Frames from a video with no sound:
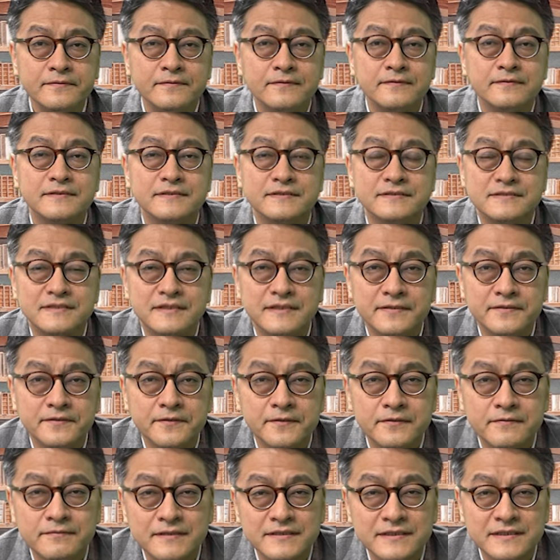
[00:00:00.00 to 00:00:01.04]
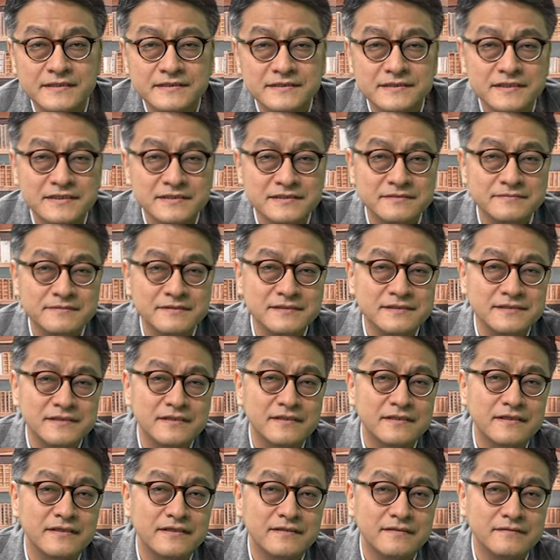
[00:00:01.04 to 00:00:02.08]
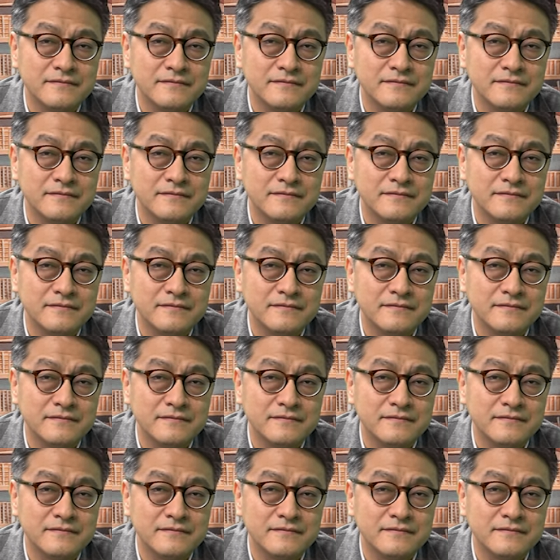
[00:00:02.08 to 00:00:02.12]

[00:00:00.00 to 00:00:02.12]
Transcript: ころですねいろいろ話題散らしましたけれ